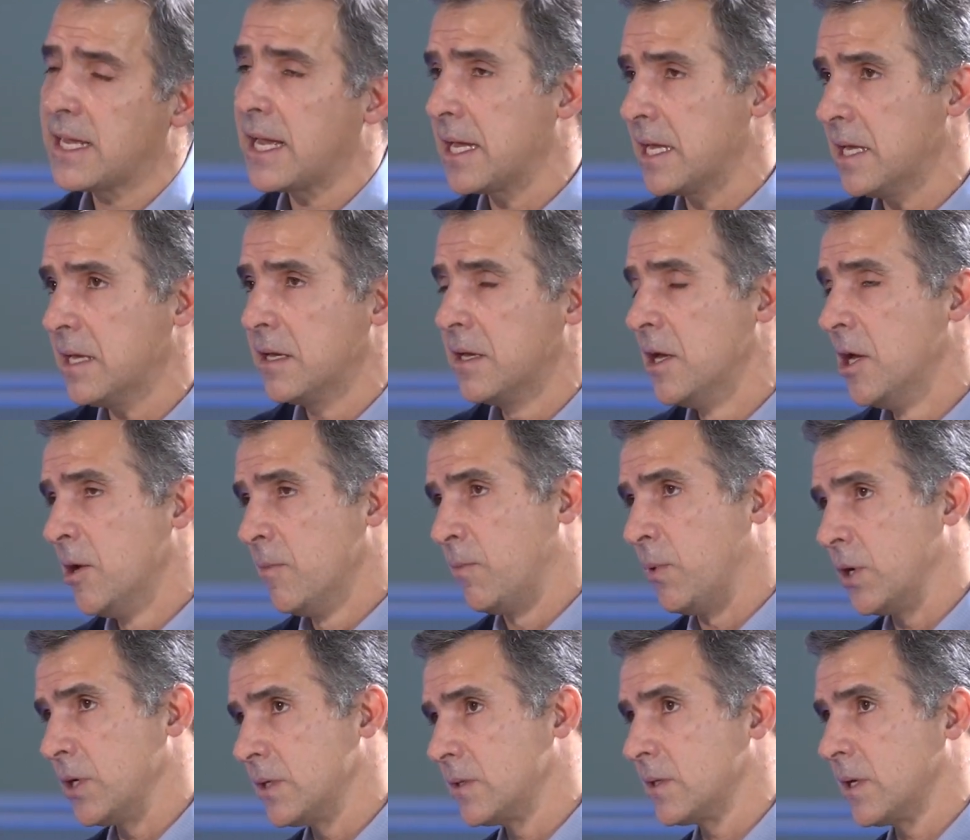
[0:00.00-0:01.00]
E aí
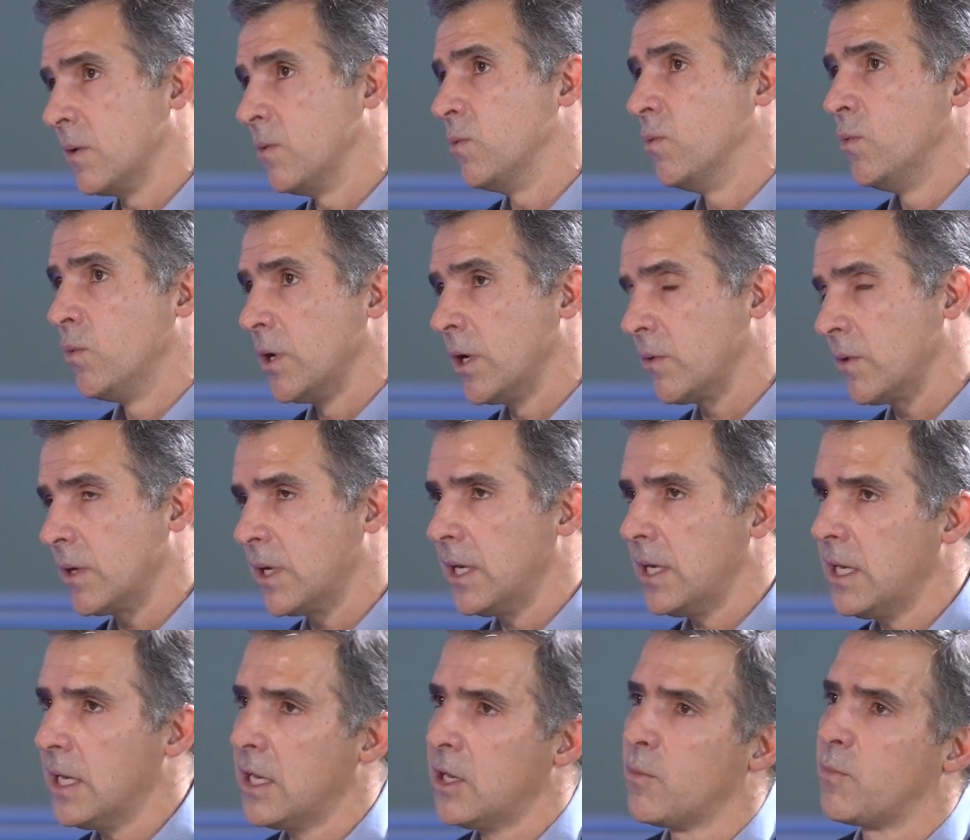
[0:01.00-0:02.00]
pode ser um único
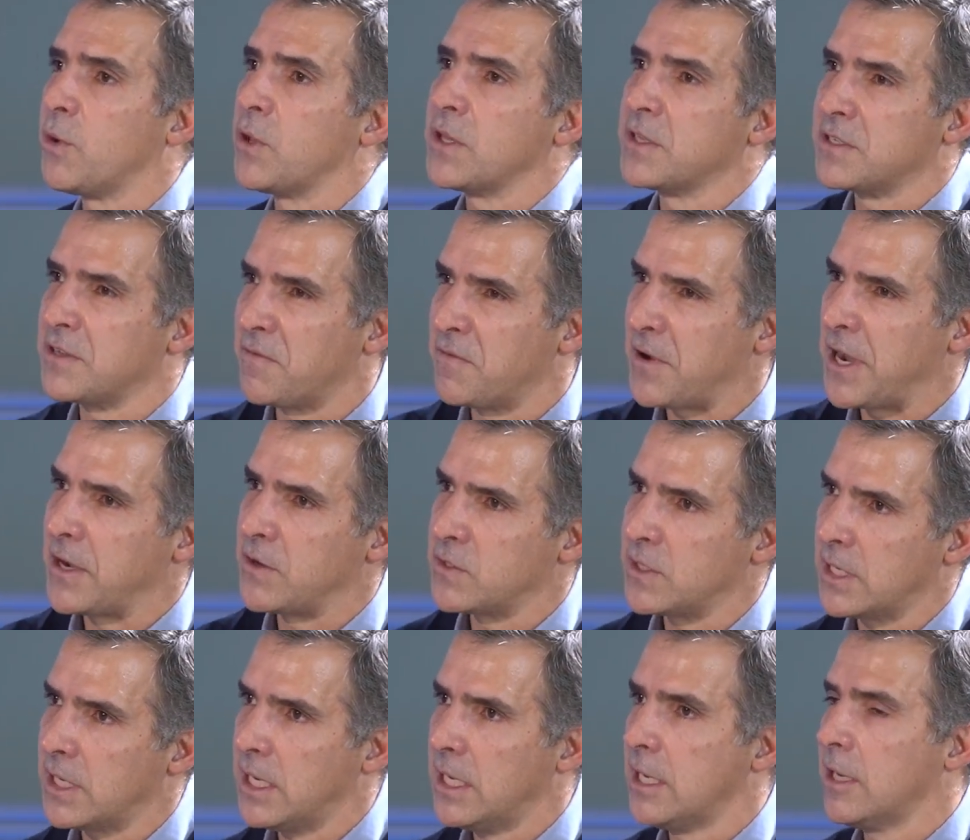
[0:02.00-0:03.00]
inquilino, podem ser vários
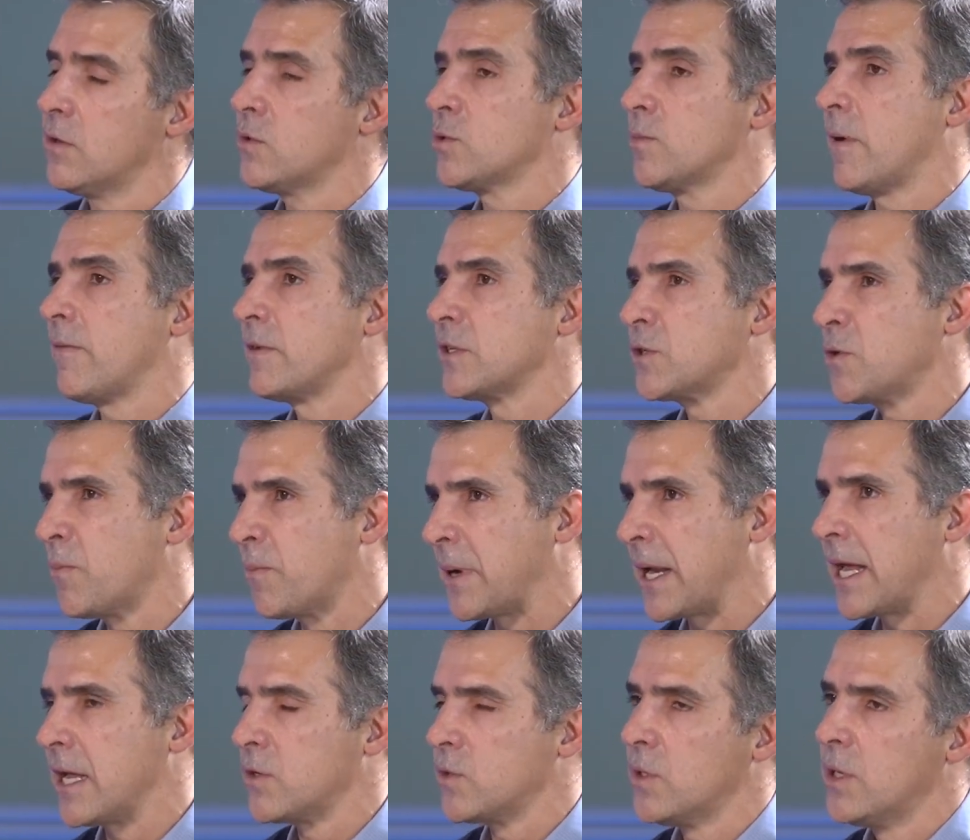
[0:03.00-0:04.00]
inquilinos, uma vez que o
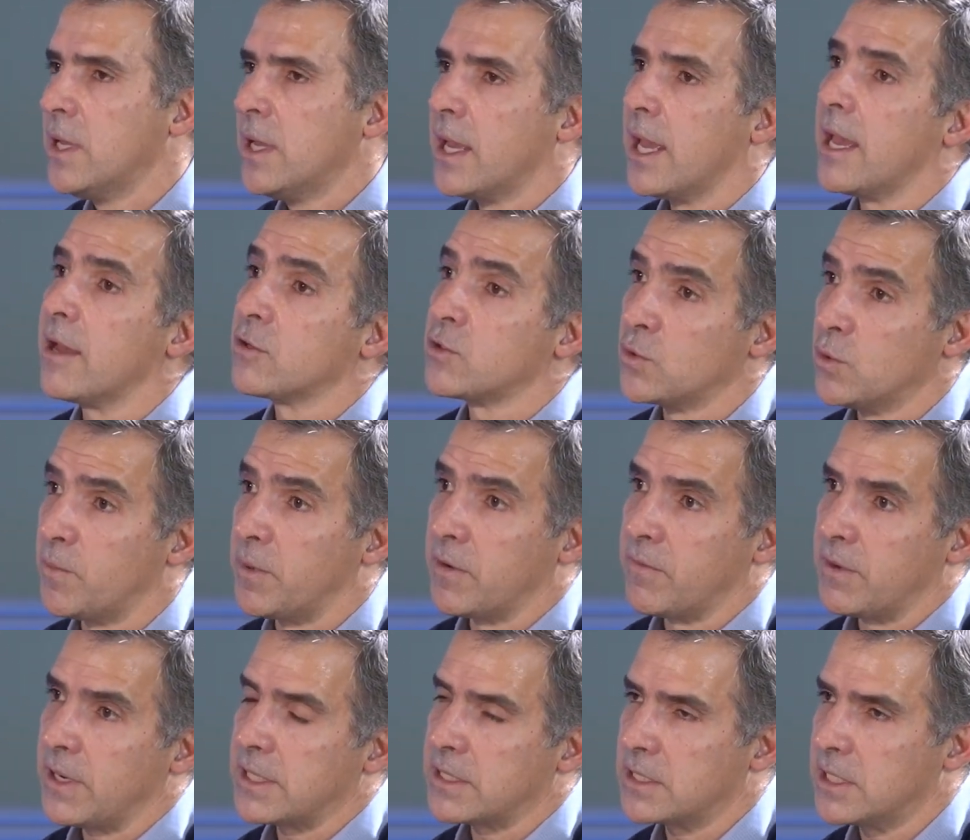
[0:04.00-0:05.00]
prédio é super
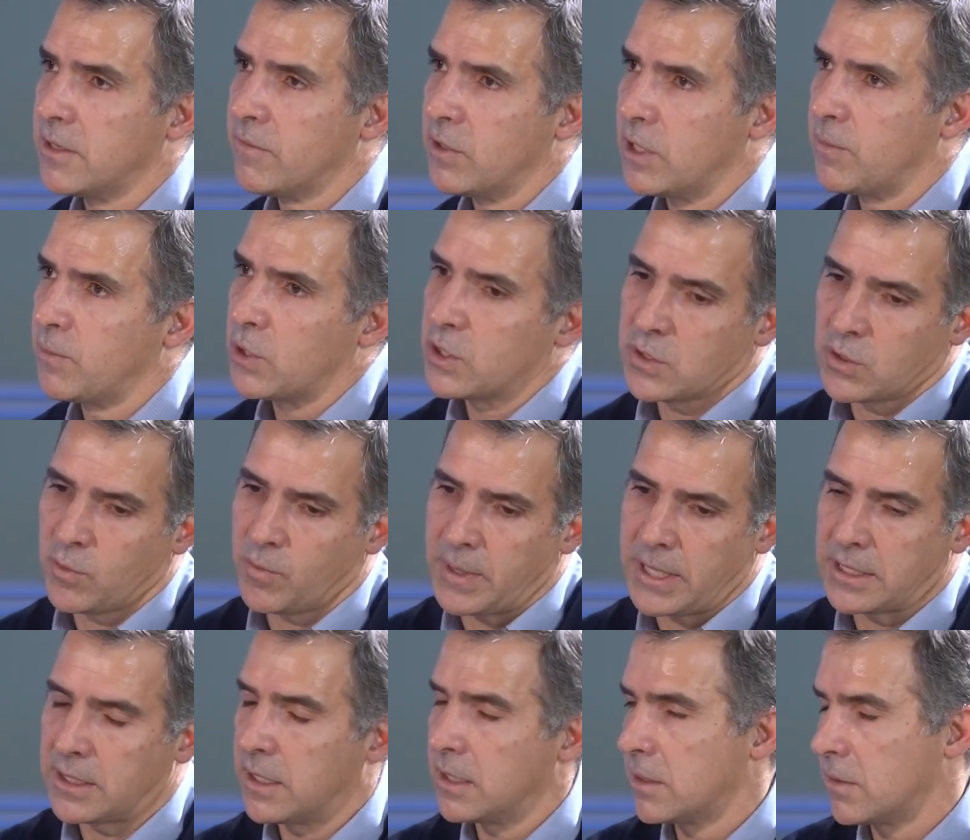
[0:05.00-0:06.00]
flexível, ele pode
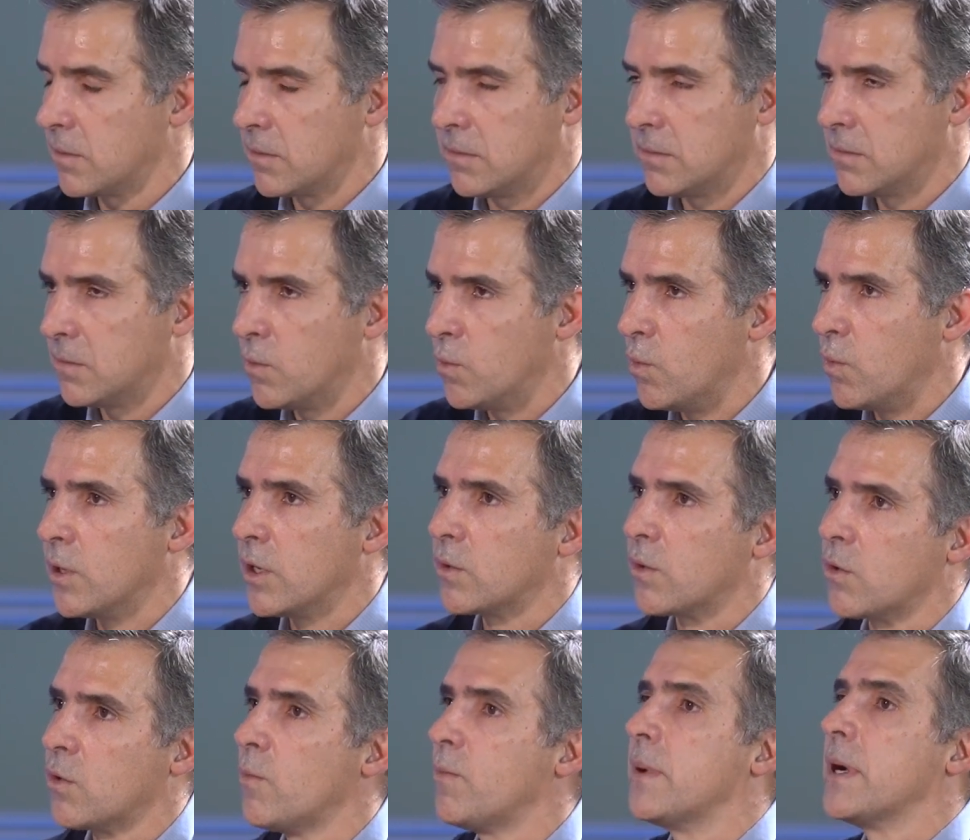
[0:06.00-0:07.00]
ocupar tanto um
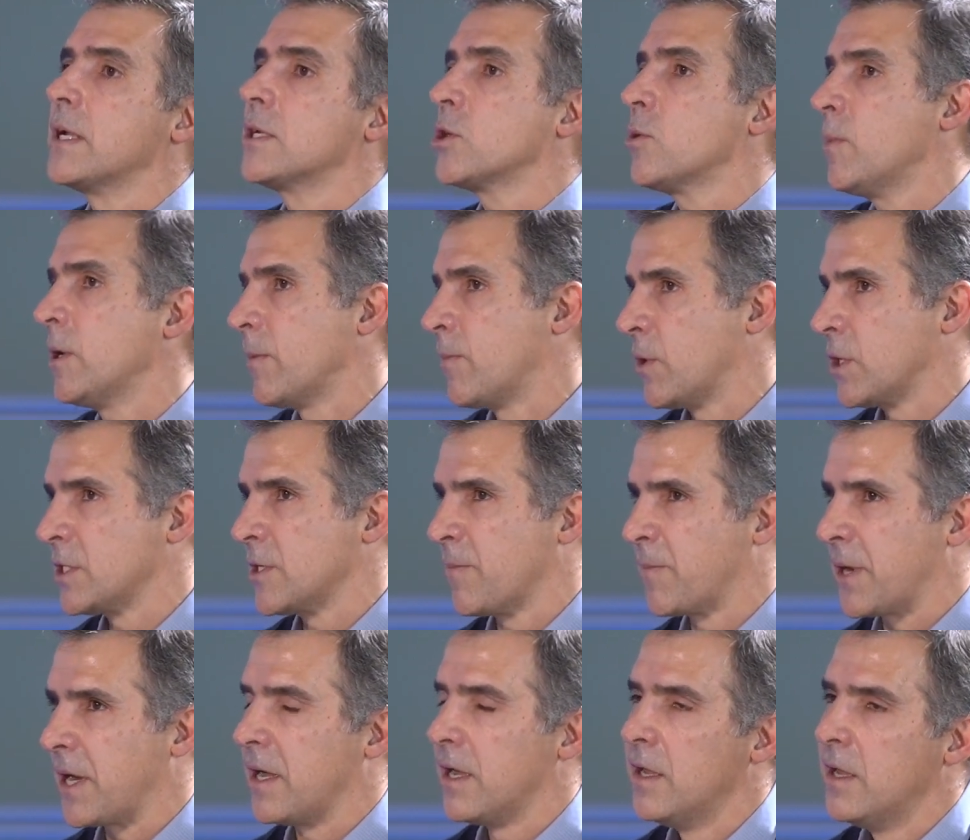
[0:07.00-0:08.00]
único ocupante como ele pode ser
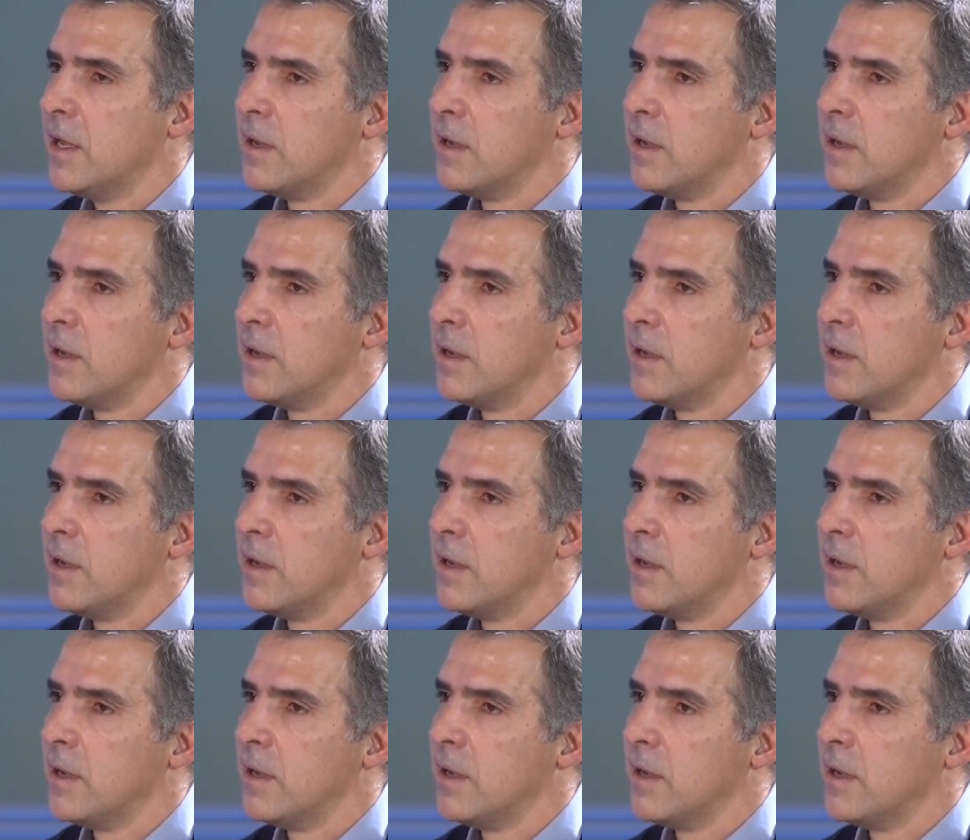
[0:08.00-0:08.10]
para